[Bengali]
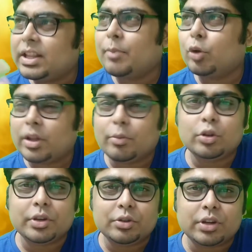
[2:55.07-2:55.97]
তার
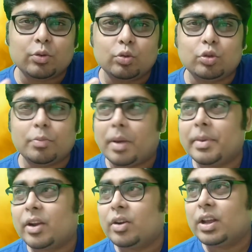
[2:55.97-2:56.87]
মতামতও কিছুটা গুরুত্ব
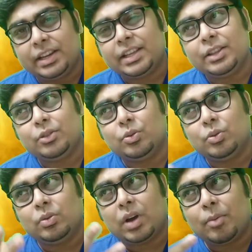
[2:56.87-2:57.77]
পাবে কারণ তিনি কিন্তু
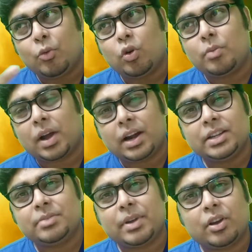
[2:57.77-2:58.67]
মোহনবাগান
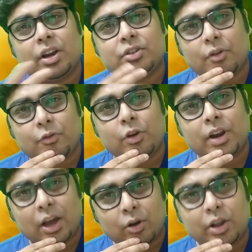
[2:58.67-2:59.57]
ইস্ট বেঙ্গলে সফল
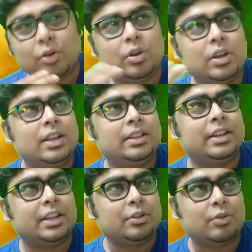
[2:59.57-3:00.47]
না হলেও
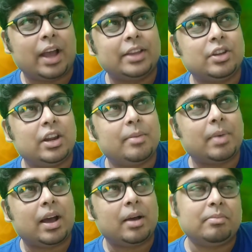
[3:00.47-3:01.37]
তিনি কিন্তু আইজলে
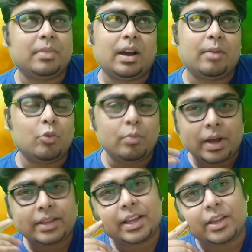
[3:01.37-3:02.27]
বা
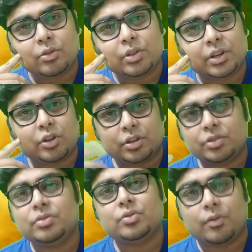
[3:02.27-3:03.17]
মুম্বাইতে কিন্তু তিনি
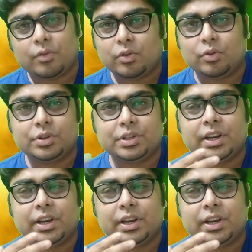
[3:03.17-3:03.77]
যথেষ্ট সফল কোচ